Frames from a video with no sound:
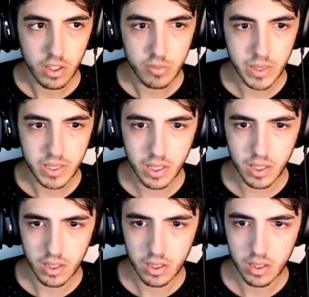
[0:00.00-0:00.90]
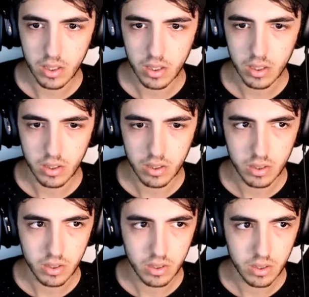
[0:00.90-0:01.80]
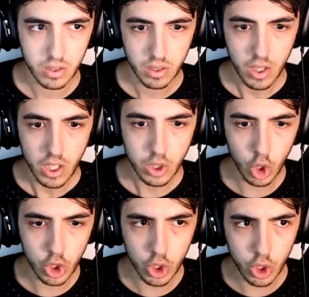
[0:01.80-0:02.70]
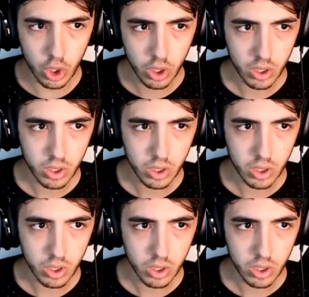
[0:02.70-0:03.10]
Aspetta. No, no, no, no.